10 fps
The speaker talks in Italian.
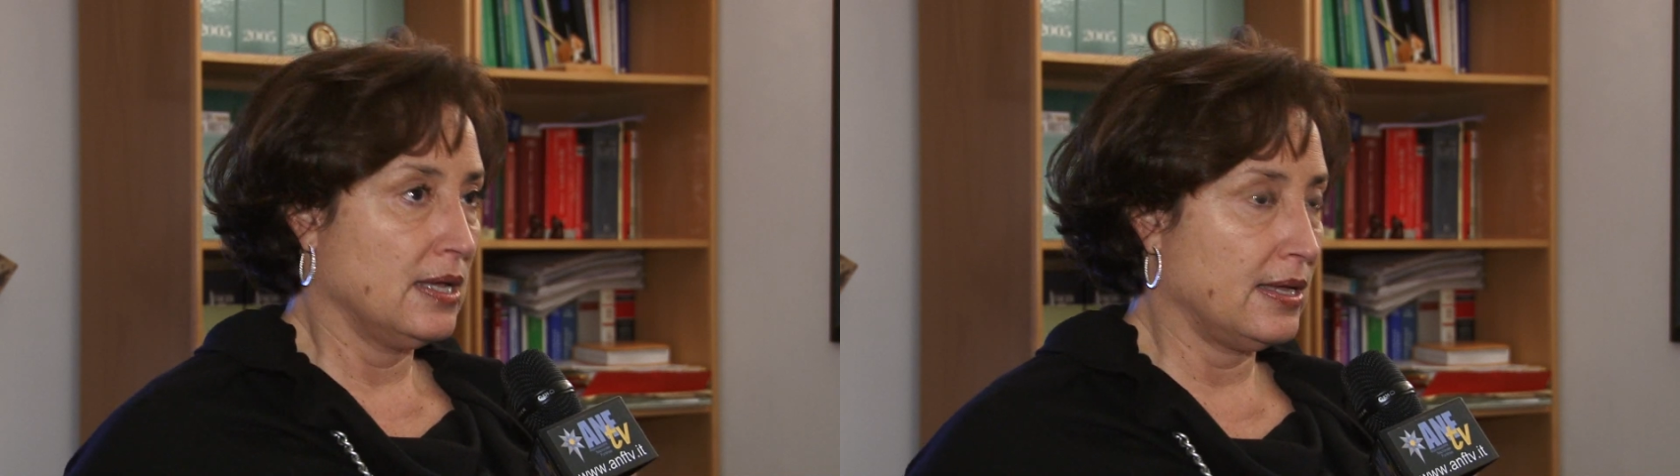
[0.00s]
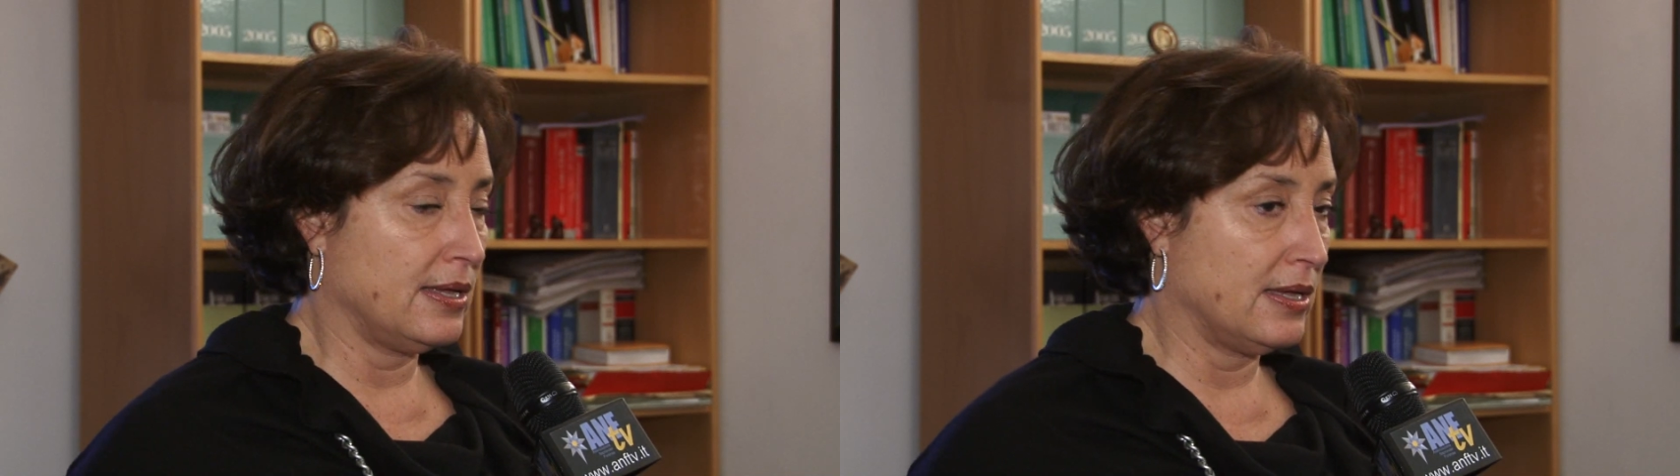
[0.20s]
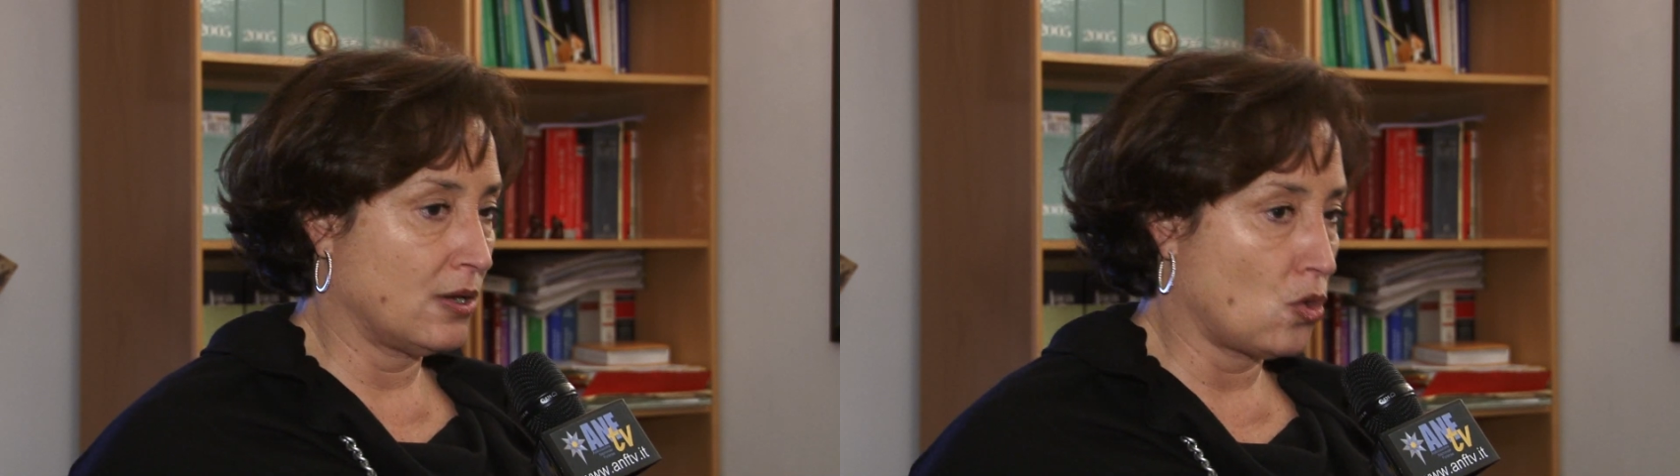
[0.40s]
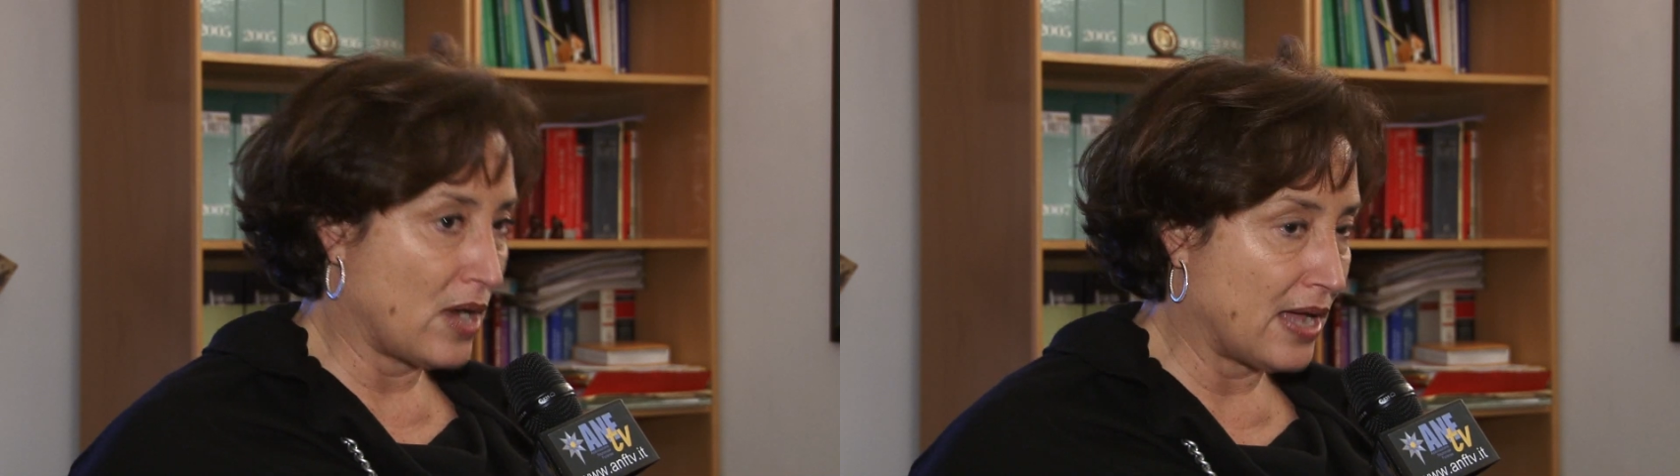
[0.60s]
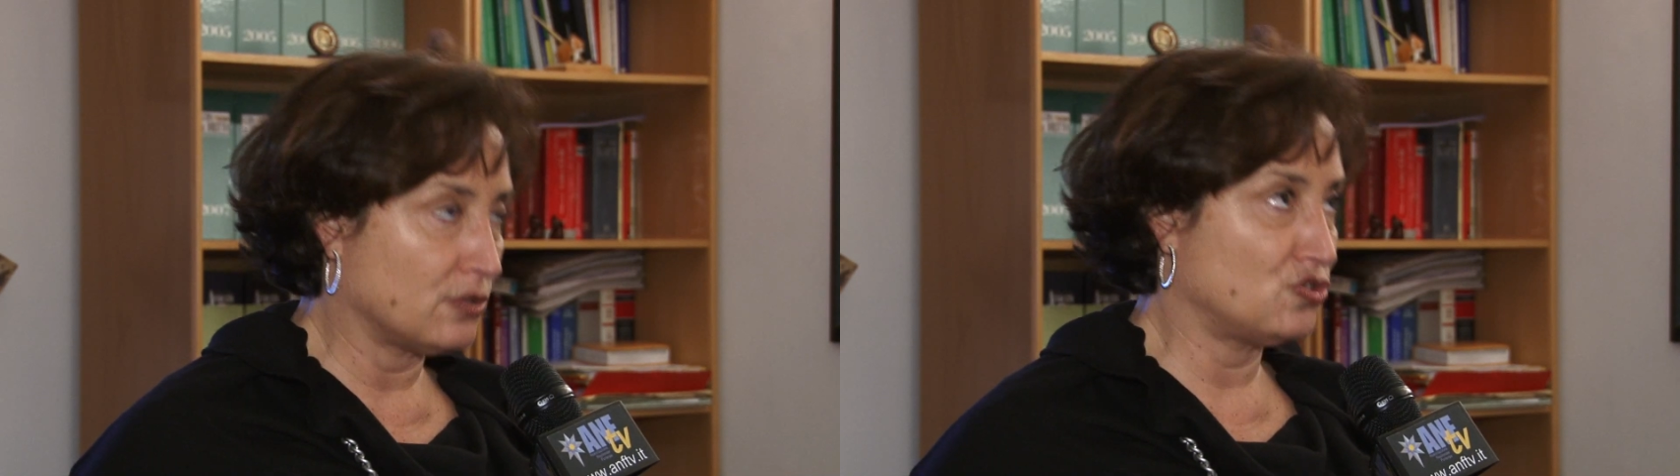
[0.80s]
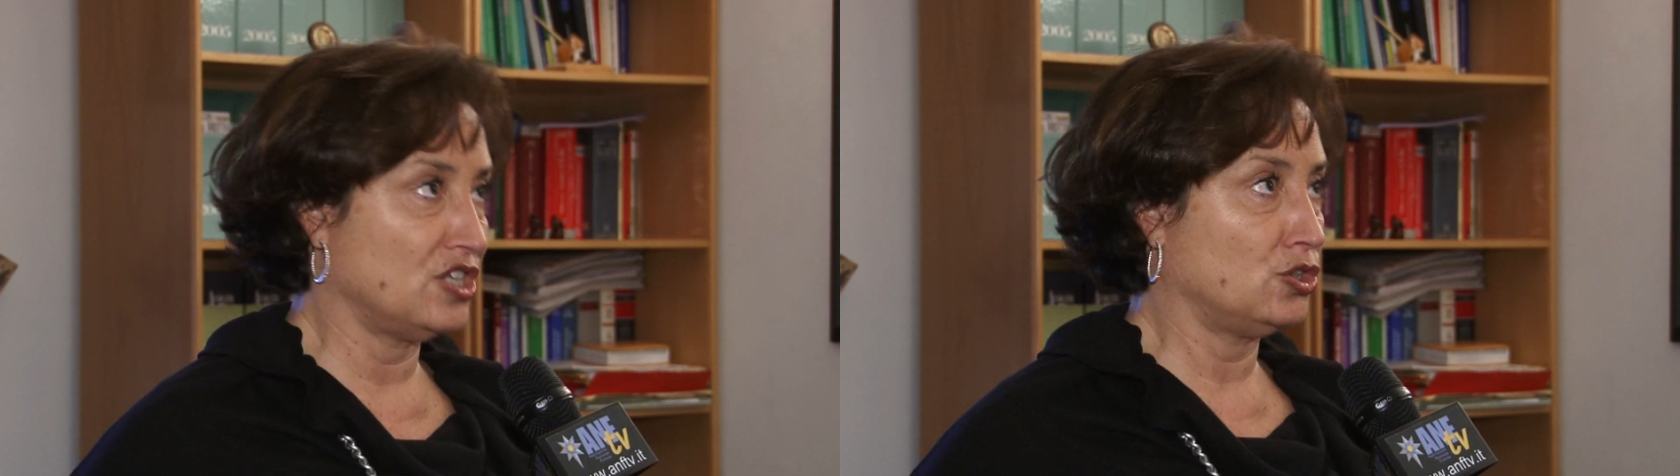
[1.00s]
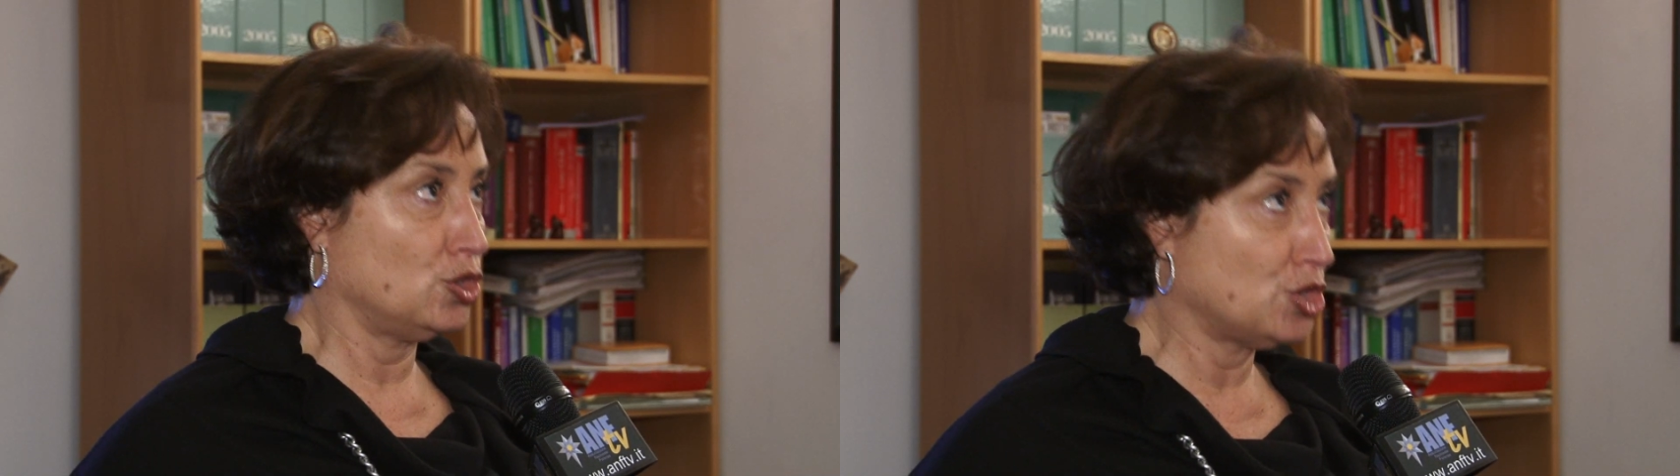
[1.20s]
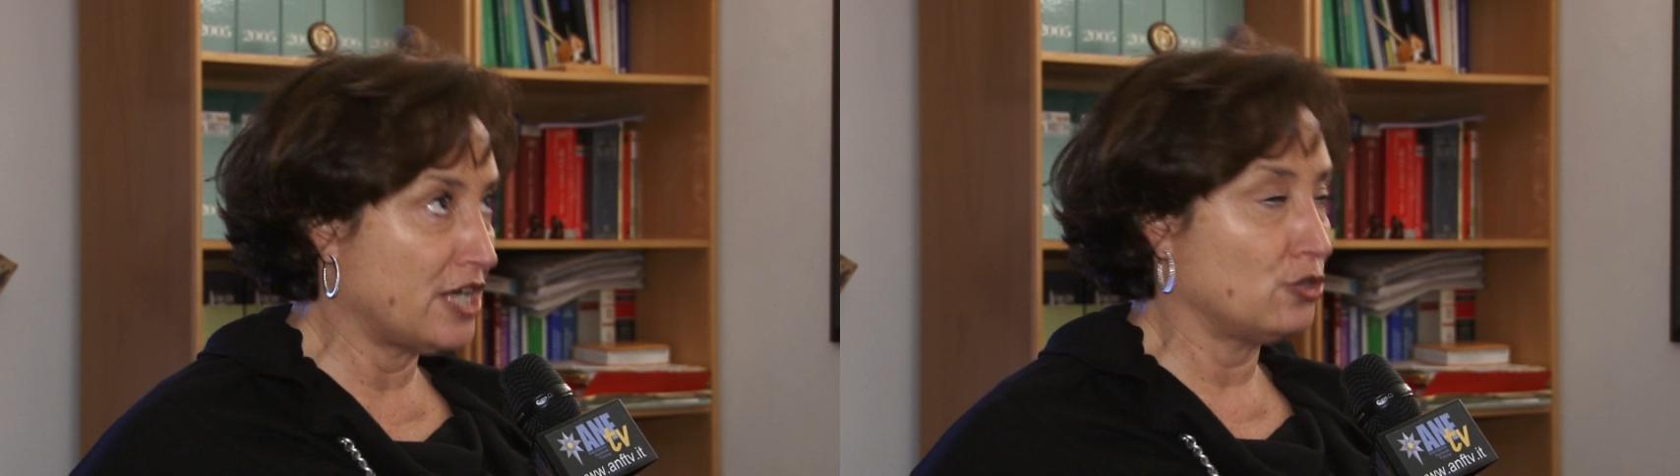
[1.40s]
eh, con
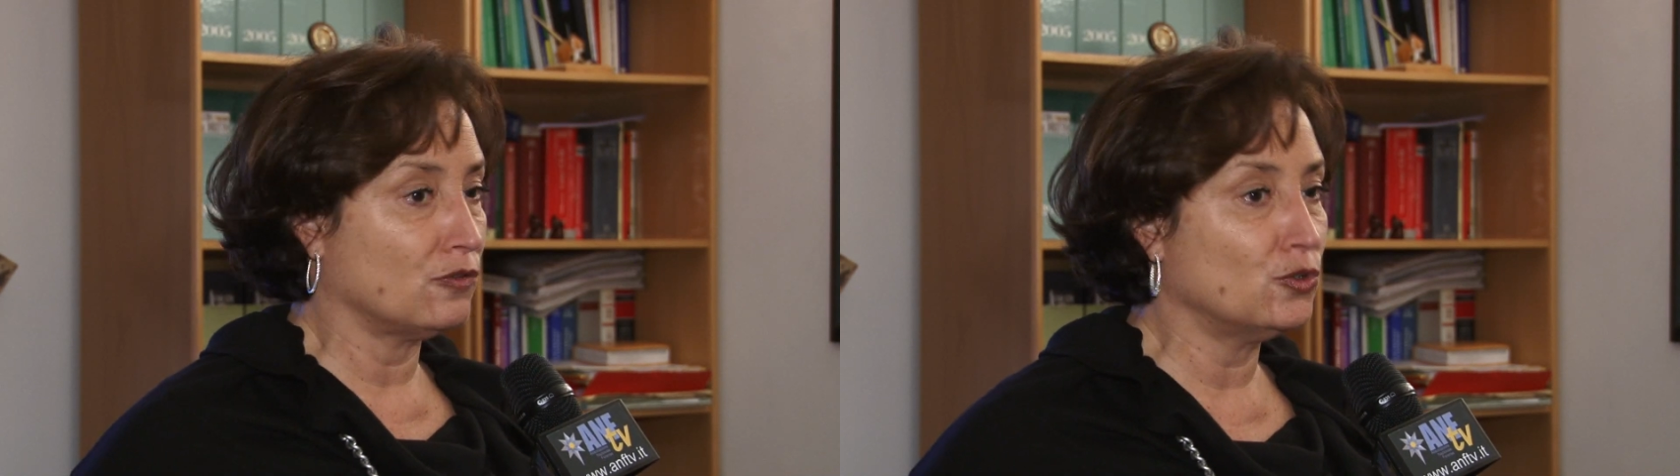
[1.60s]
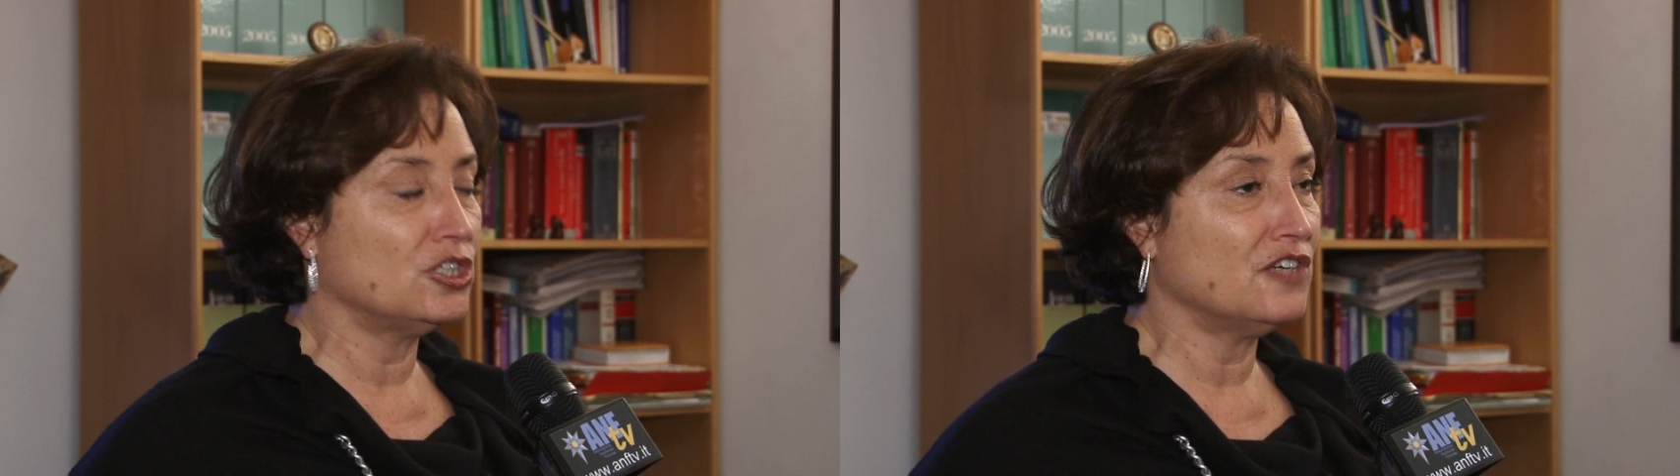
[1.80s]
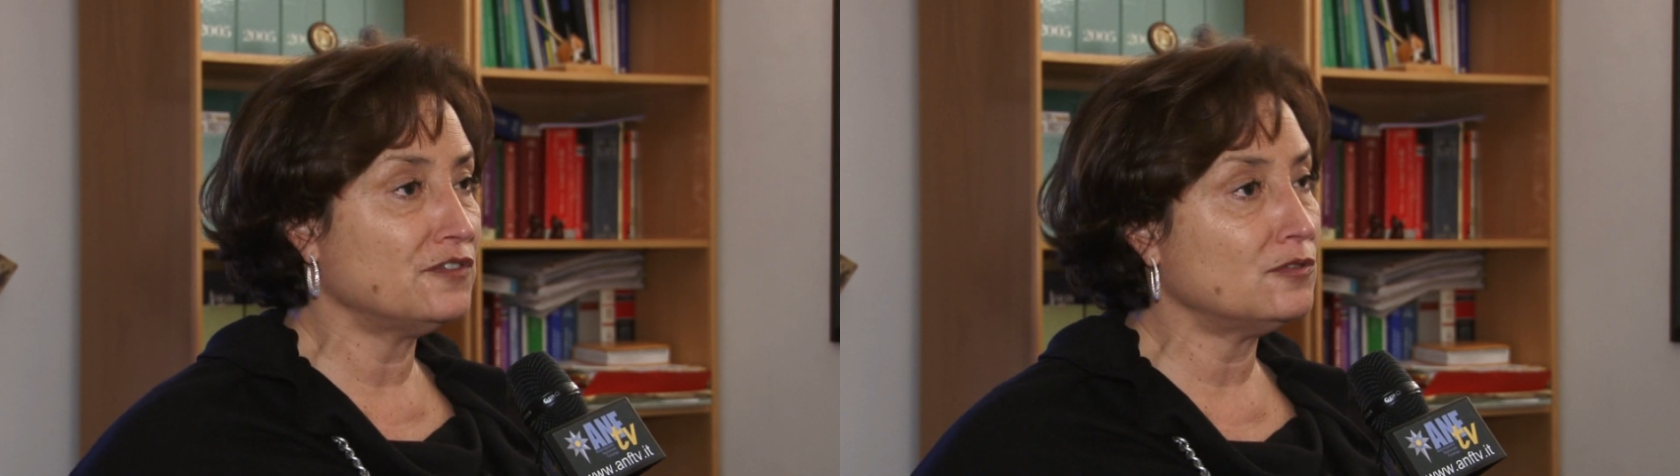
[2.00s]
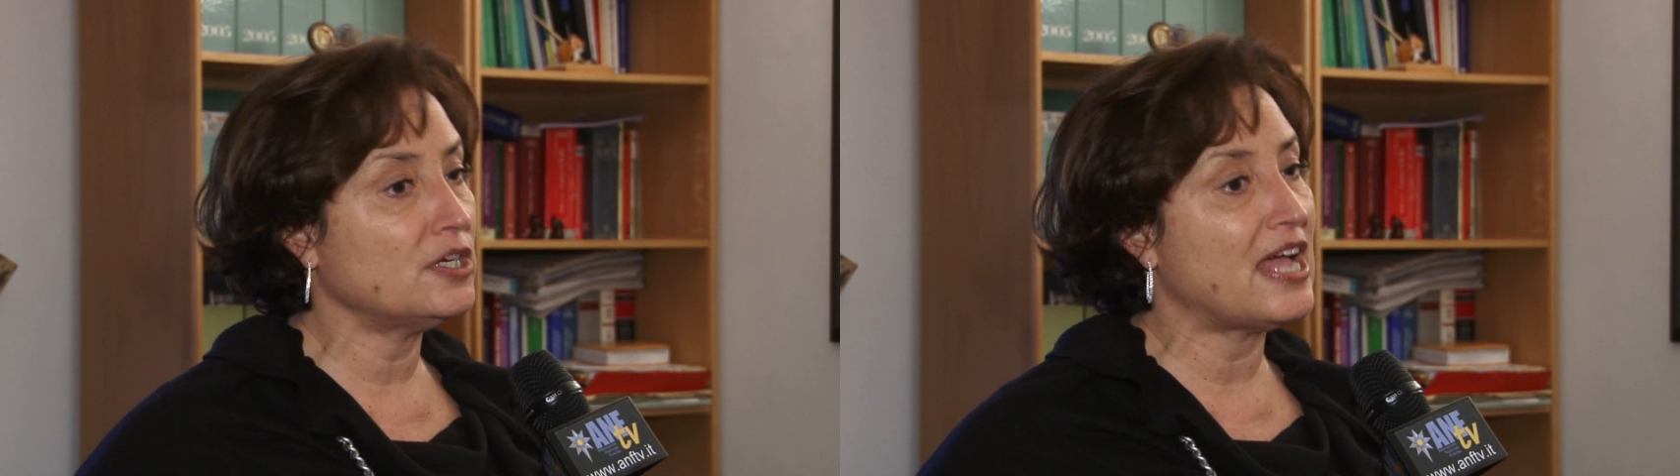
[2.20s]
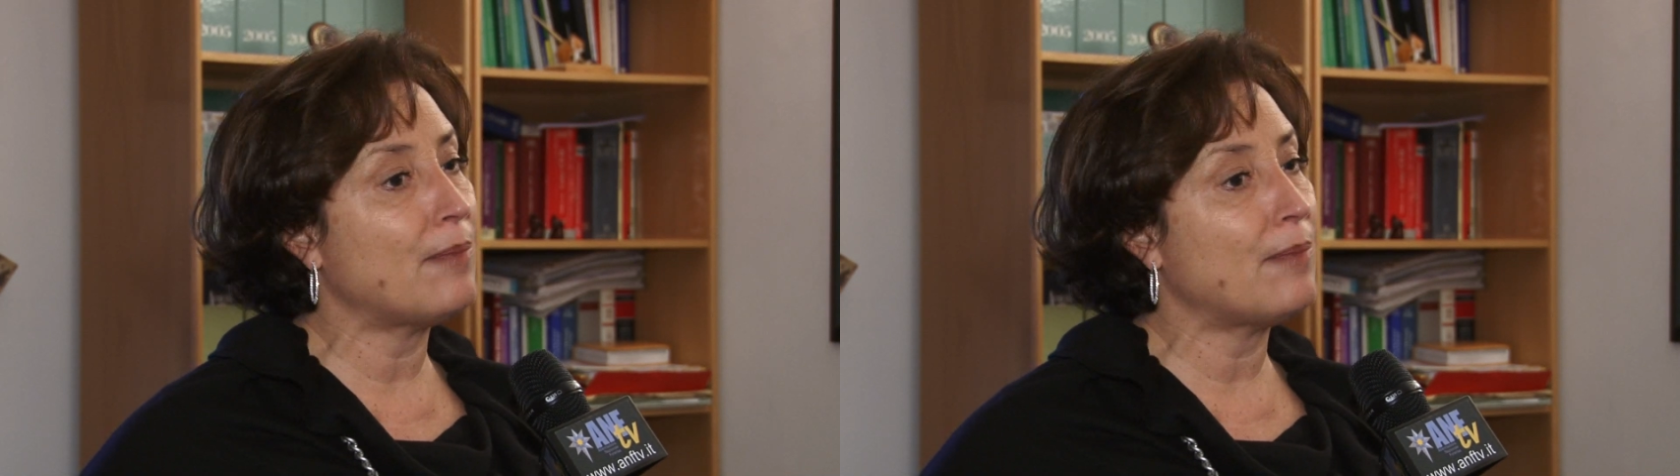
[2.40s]
700 voti a favore,